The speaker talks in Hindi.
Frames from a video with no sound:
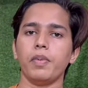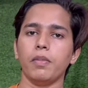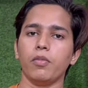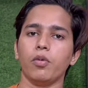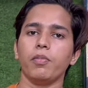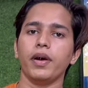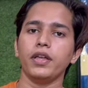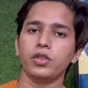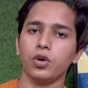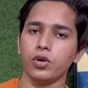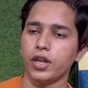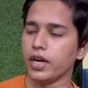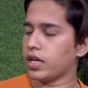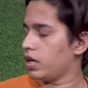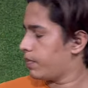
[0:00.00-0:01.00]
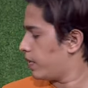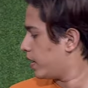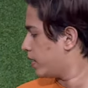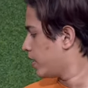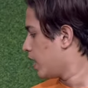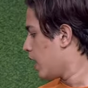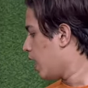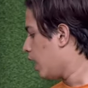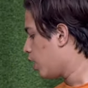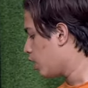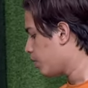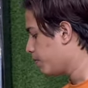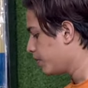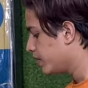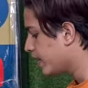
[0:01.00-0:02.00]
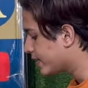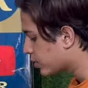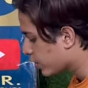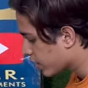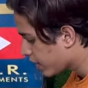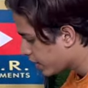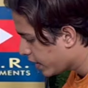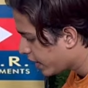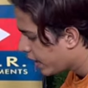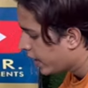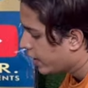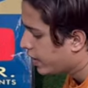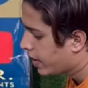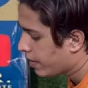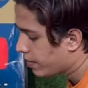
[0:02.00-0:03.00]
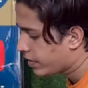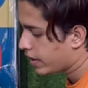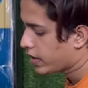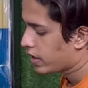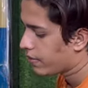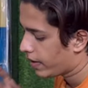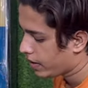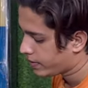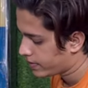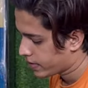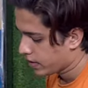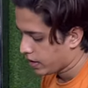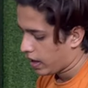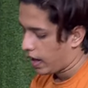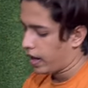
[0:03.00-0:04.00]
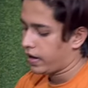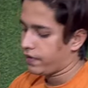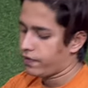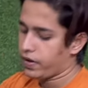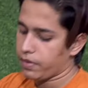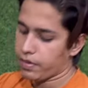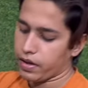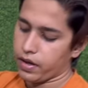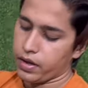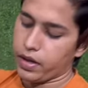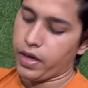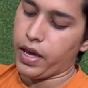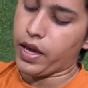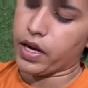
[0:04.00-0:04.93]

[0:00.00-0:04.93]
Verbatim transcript: है मुंबई दो टाकी पे और बिंदास ऑर्डर करिए ये देखिए भाई डी में एक